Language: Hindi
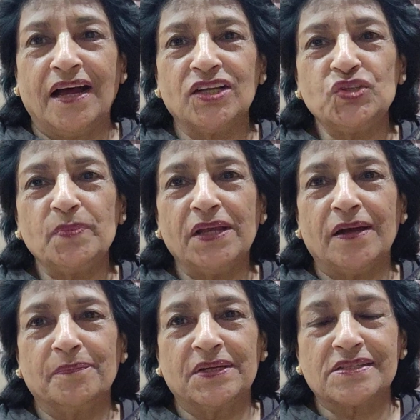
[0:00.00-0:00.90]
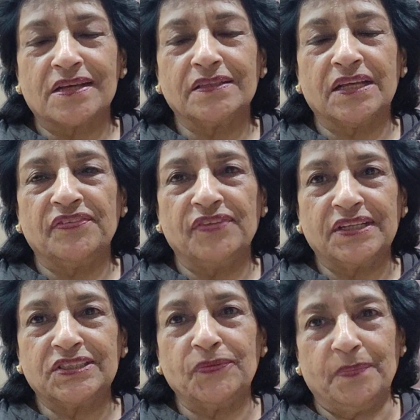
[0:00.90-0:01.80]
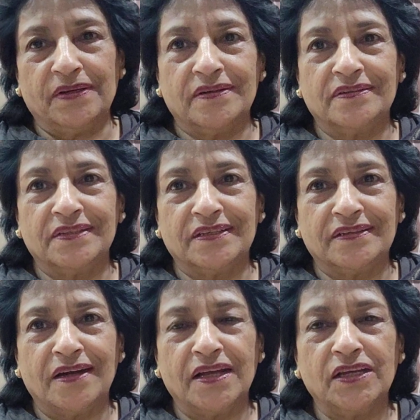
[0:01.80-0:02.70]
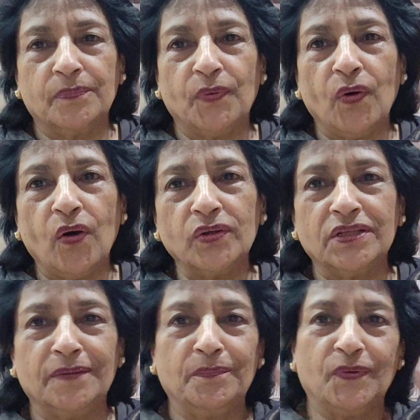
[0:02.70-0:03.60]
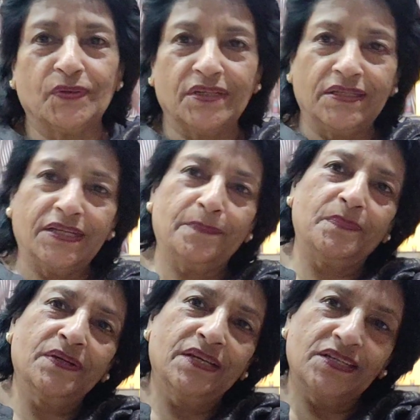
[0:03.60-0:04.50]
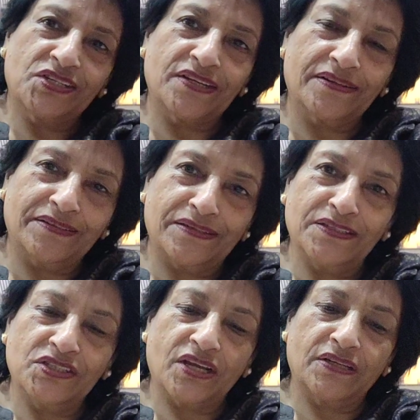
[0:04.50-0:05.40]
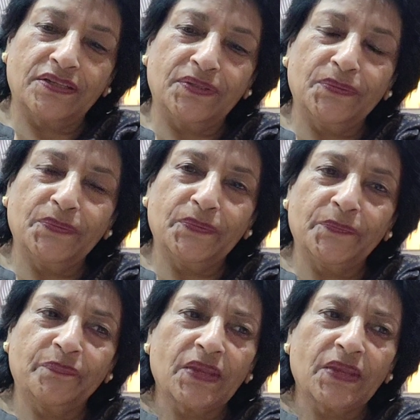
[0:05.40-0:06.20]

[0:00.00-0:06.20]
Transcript: आज मैं आपके साथ इफ़ेक्टिव पेरेंटिंग का एक बहुत इम्पॉर्टेंट टिप शेयर करने जा रही हूँ